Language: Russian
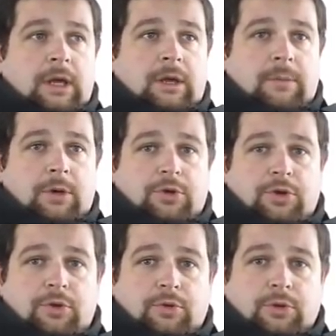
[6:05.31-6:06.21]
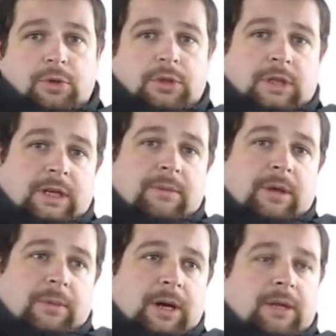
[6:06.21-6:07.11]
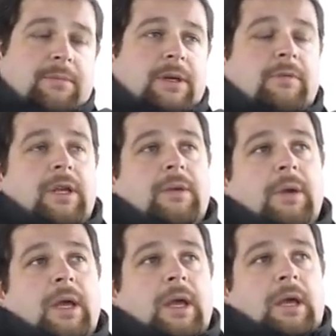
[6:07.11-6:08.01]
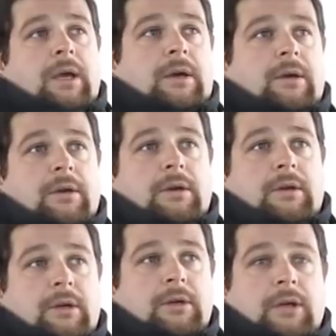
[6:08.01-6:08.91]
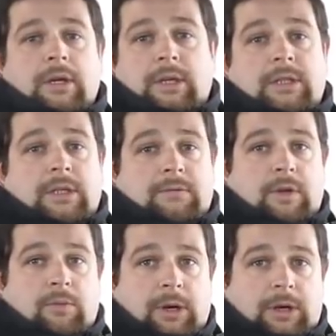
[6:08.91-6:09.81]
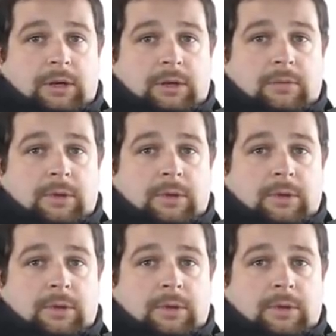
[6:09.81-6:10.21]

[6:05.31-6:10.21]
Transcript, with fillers: имеющую склонность к каким-то аморальным проявлениям, э, к как раз развалу брака.